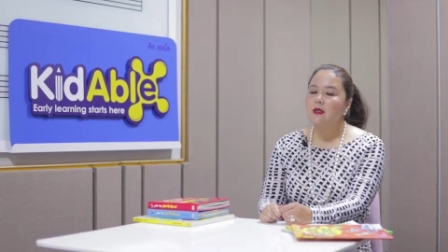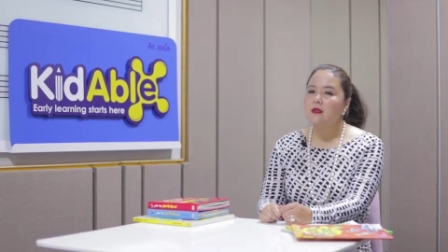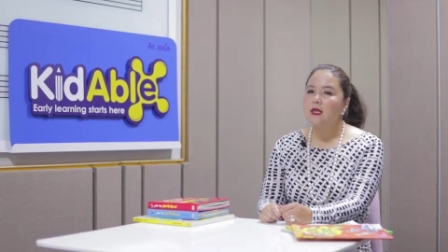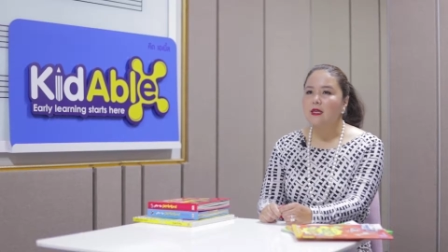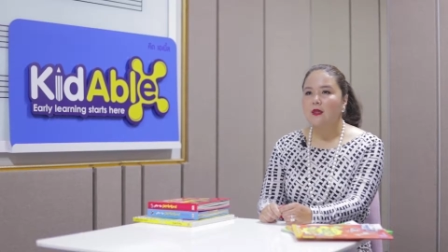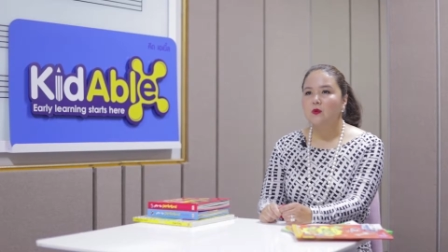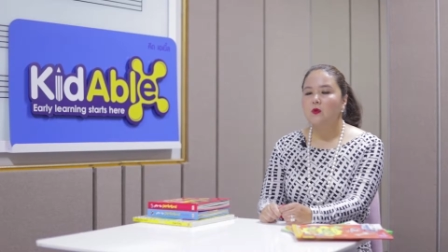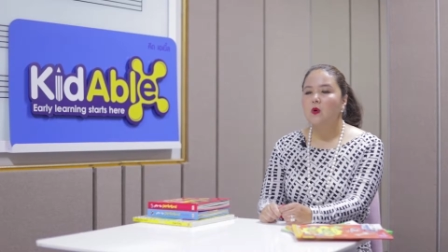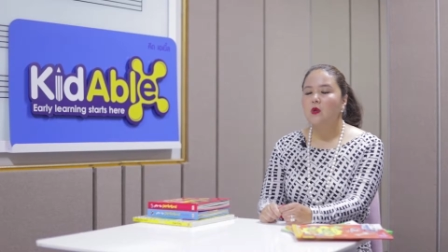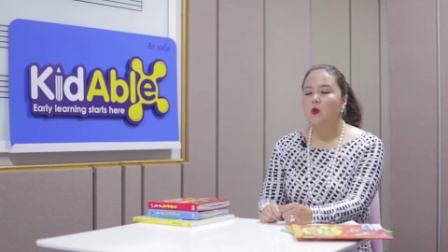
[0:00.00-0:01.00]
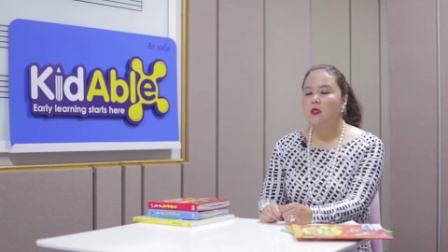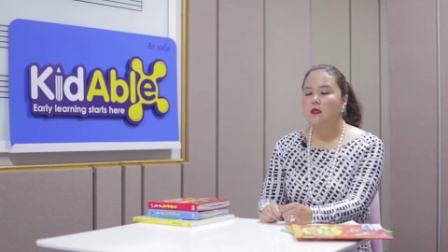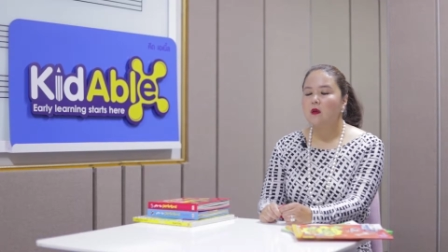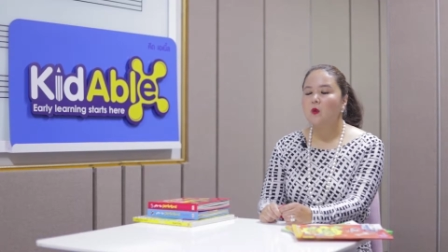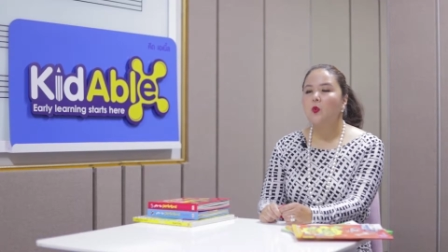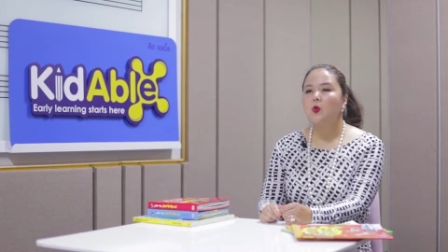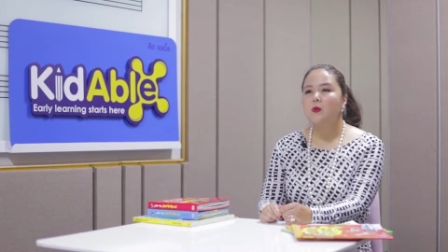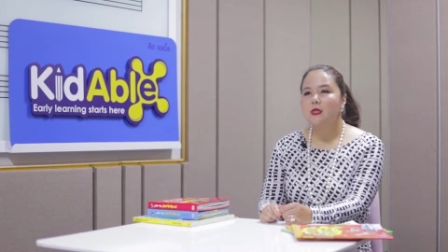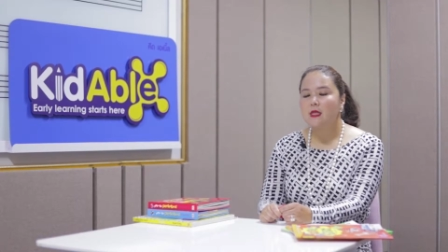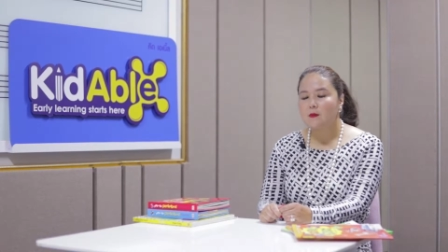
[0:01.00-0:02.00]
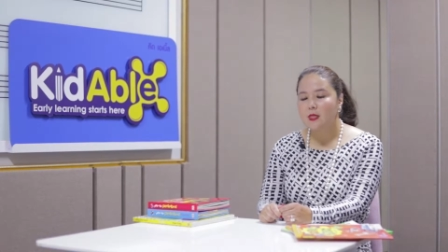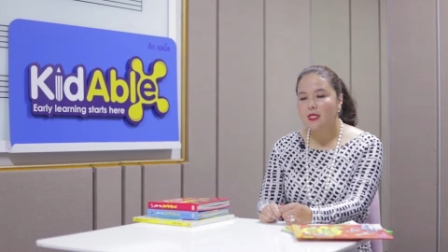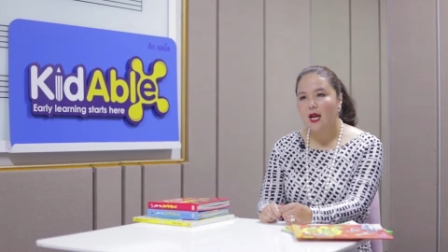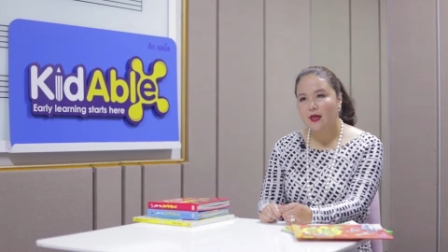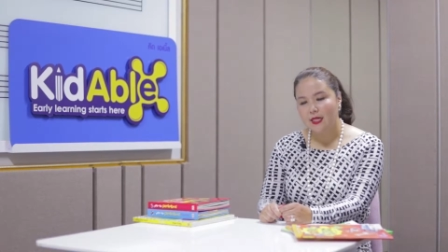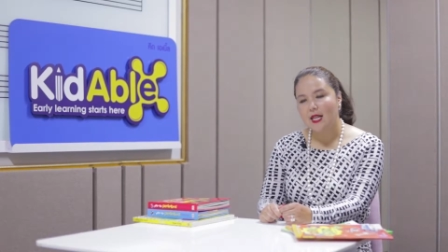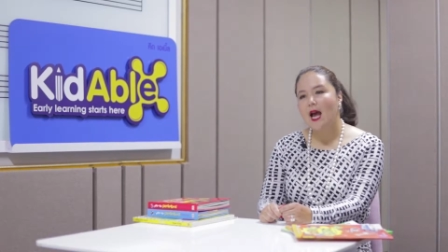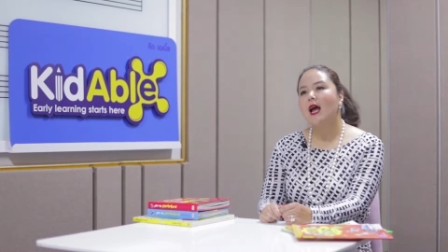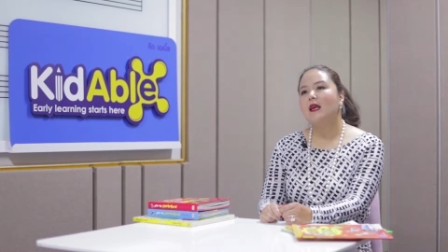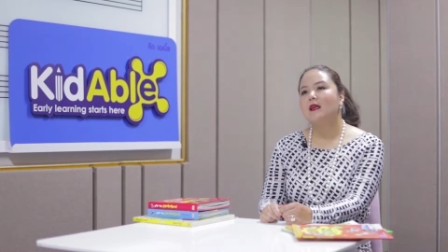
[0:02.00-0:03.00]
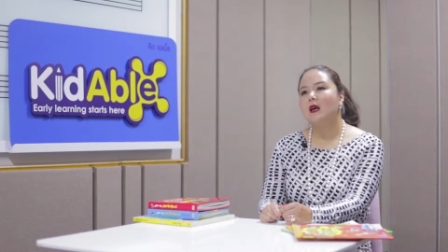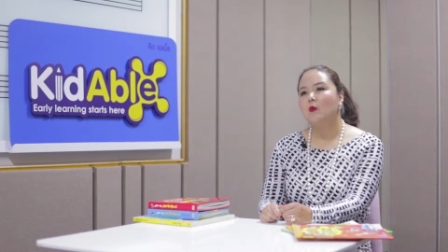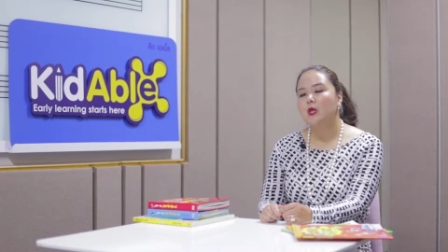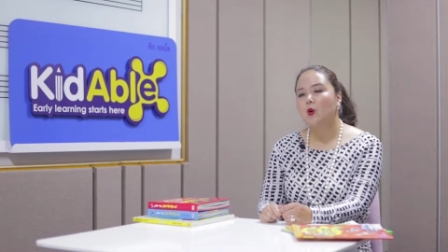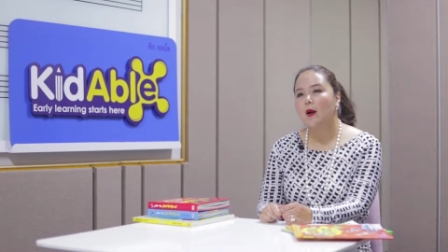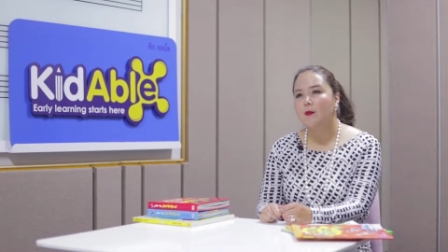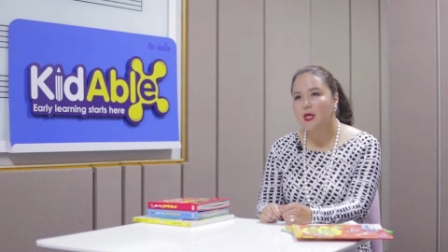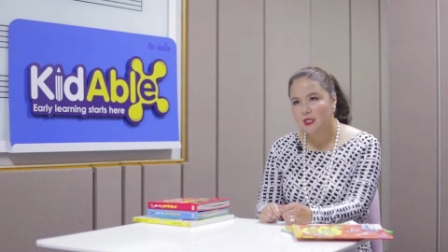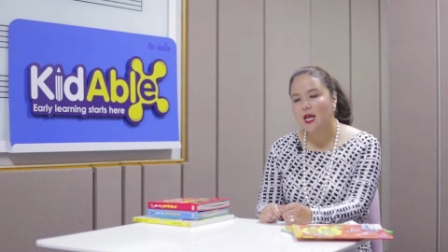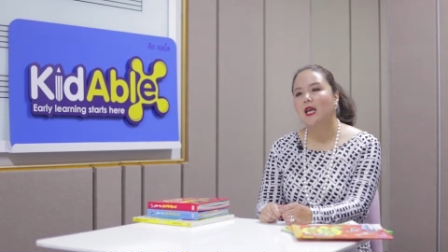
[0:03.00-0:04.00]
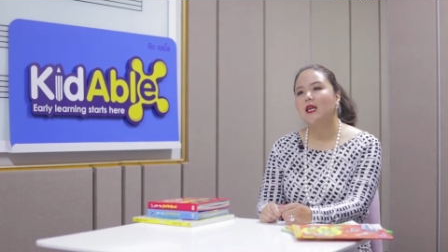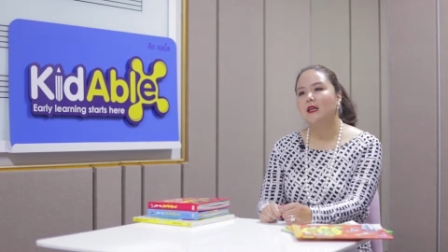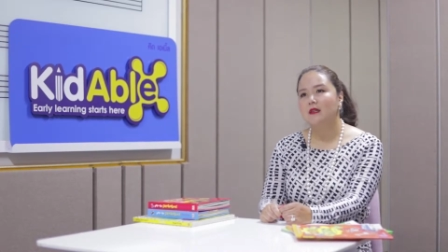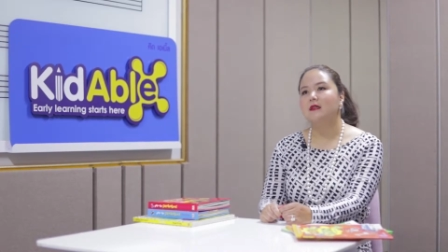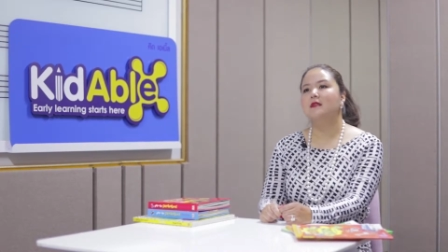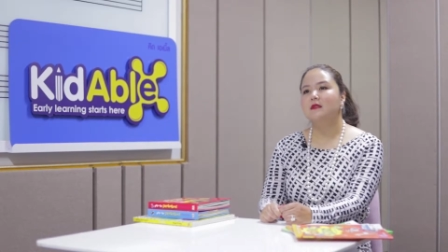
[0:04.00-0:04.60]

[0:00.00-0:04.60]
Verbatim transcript: นั้นเด็กๆทุกคนควรจะต้องพูดภาษาอังกฤษได้อย่างมีความมั่นใจค่ะ